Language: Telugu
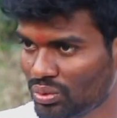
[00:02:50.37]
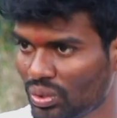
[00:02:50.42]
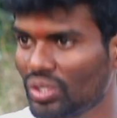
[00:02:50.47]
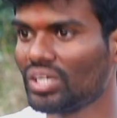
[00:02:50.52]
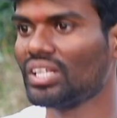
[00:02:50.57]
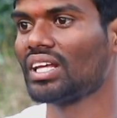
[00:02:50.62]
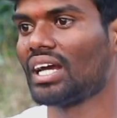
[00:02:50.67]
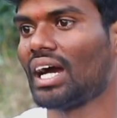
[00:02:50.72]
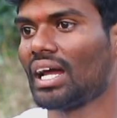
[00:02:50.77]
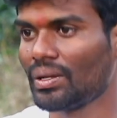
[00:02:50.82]
ఊరు
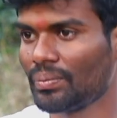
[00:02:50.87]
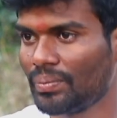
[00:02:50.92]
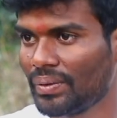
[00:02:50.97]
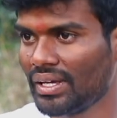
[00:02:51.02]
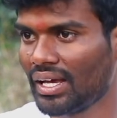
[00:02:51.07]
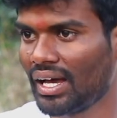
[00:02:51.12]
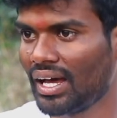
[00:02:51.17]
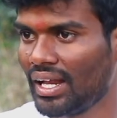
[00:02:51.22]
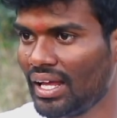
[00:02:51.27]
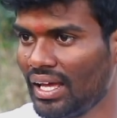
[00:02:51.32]
ఇది
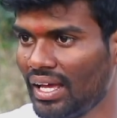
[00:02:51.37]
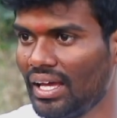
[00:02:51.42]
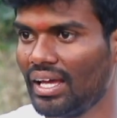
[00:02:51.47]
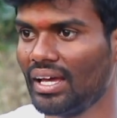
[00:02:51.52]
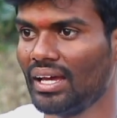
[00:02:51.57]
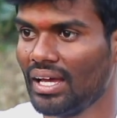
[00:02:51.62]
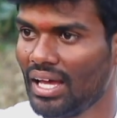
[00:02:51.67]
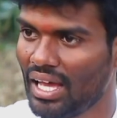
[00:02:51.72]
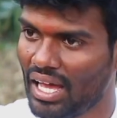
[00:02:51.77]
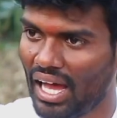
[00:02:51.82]
కనిపించాలి
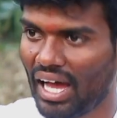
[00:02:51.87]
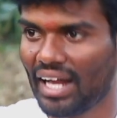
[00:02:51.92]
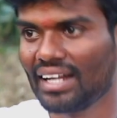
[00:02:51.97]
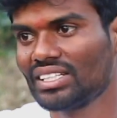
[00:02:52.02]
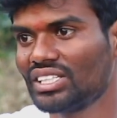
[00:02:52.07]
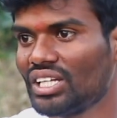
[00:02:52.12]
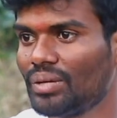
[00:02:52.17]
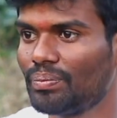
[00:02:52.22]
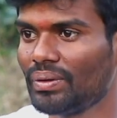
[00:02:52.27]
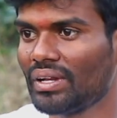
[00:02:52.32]
అని
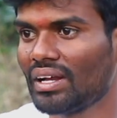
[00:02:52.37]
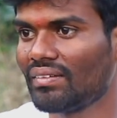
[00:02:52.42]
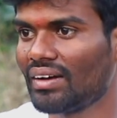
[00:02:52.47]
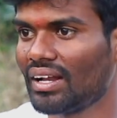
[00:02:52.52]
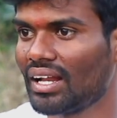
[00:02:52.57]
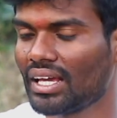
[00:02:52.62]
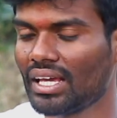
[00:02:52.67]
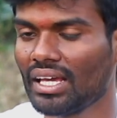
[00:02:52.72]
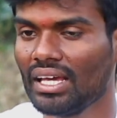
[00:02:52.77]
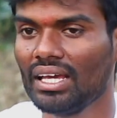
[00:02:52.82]
చెప్పిన
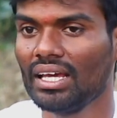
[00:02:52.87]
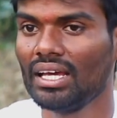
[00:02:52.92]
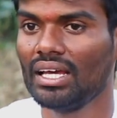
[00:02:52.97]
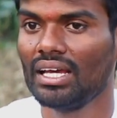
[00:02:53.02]
వాళ్ళకి